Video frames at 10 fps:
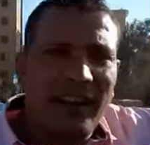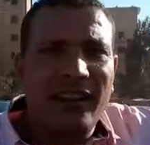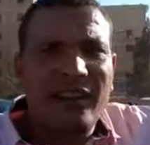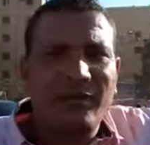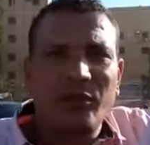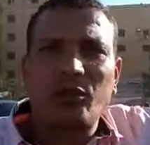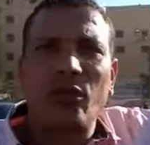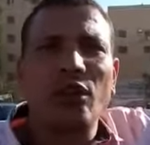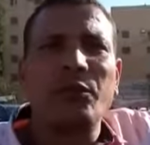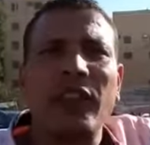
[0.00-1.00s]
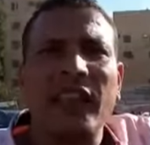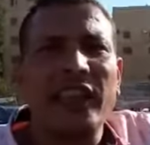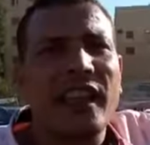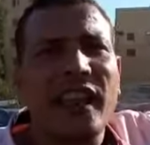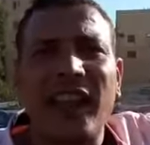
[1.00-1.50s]
اه مش وب...
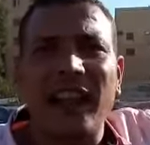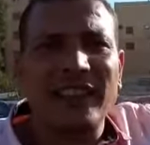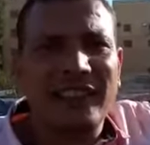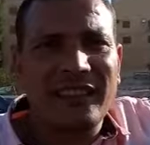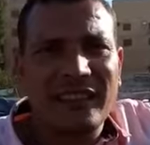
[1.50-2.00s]
ملايين انا يعني